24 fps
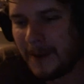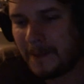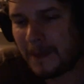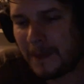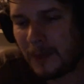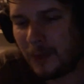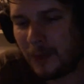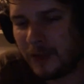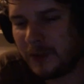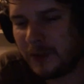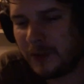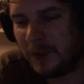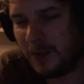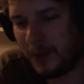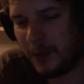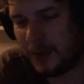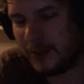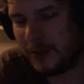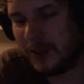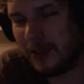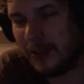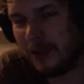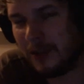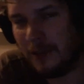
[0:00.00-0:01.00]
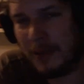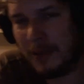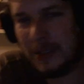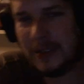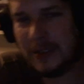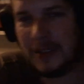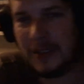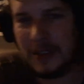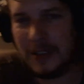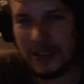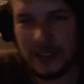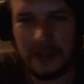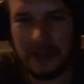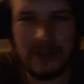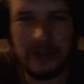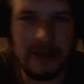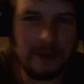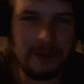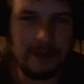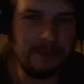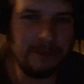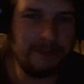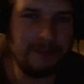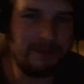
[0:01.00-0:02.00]
Mówiąc prosto. Natomiast jeżeli
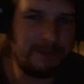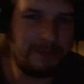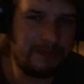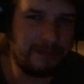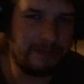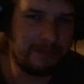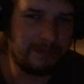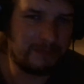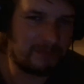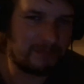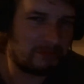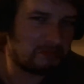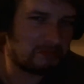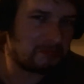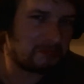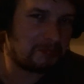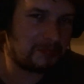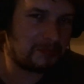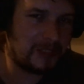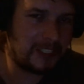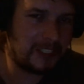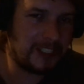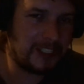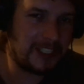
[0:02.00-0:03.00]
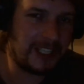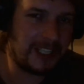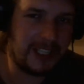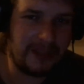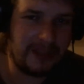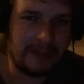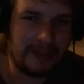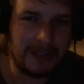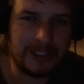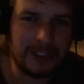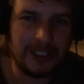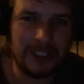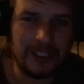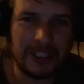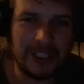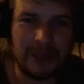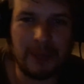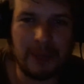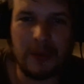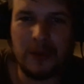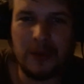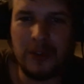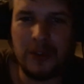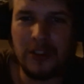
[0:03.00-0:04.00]
wam jeżeli macie, że tak
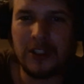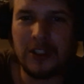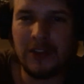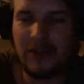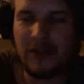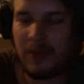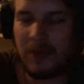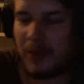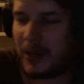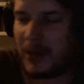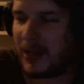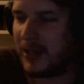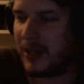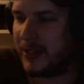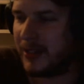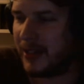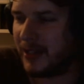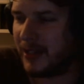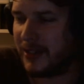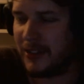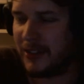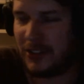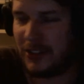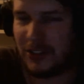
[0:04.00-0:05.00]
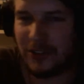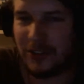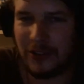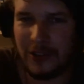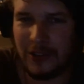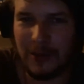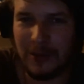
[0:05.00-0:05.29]
powiem, niższe wymagania, jesteście trochę